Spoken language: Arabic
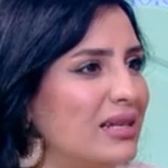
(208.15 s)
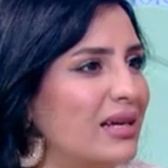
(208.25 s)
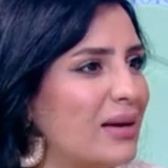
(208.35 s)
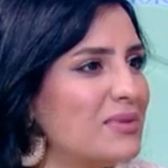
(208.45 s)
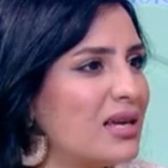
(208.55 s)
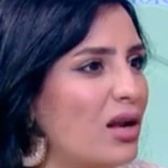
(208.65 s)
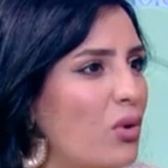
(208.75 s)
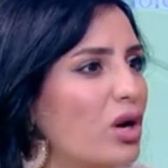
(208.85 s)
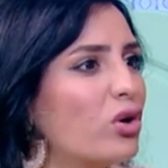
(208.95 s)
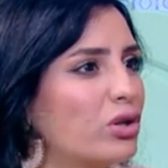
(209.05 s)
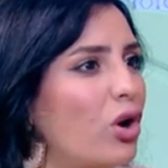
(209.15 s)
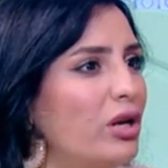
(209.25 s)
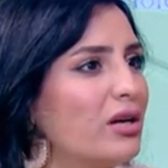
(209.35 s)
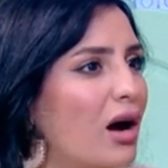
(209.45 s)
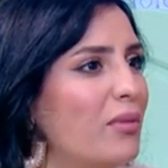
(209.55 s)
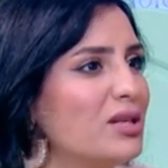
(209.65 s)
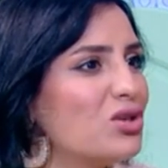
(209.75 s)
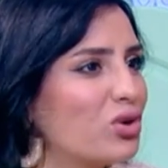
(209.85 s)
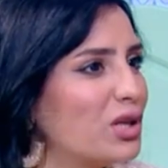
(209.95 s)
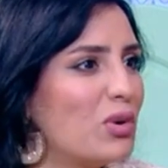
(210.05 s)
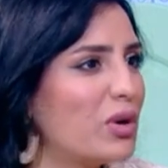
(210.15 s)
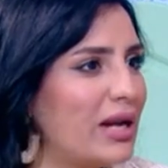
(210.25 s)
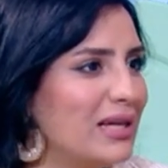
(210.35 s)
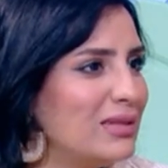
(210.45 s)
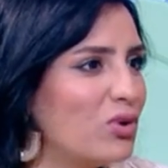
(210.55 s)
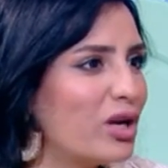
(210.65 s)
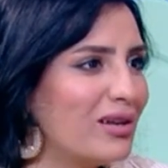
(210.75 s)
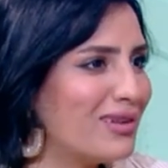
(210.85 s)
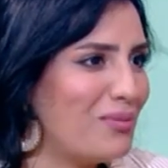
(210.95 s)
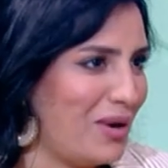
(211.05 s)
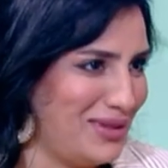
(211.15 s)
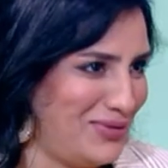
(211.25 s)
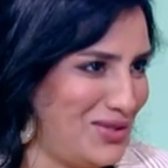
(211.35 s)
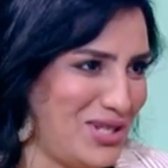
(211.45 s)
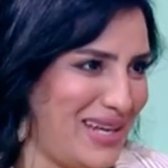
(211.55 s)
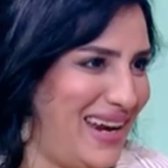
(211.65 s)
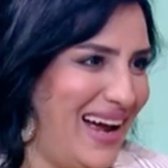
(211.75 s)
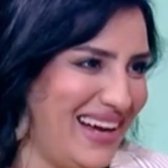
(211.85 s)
لي كام سنه ورا كنت هقول لك اه ماشي كنت ممكن عادي ممكن نضرب بعض في الشارع